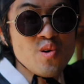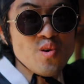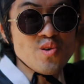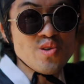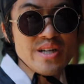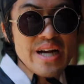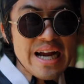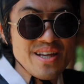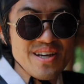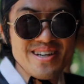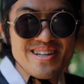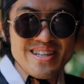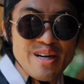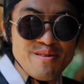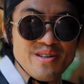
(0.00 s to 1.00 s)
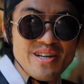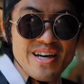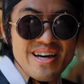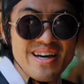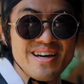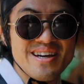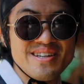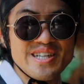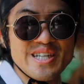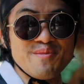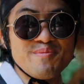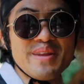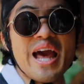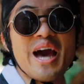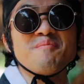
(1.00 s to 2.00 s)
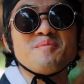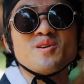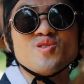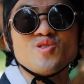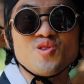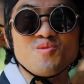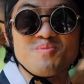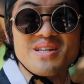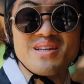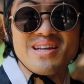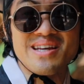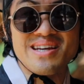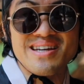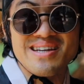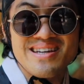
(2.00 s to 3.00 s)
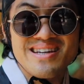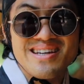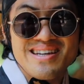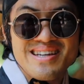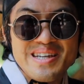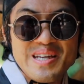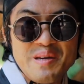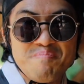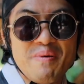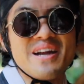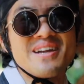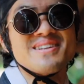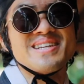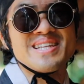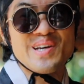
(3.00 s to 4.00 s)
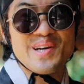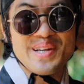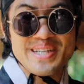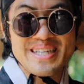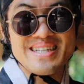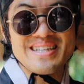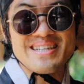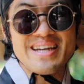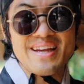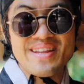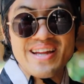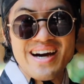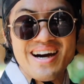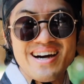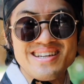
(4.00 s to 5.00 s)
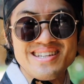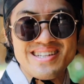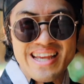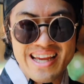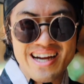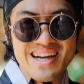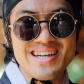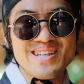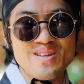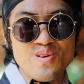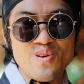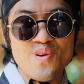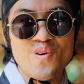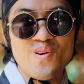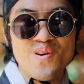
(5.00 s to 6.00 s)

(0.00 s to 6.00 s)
곡으로 깔려있기 때문에 지금 대한민국 국민들이 이 빠른 인터넷을 쓰지 않나 이 생각이 들어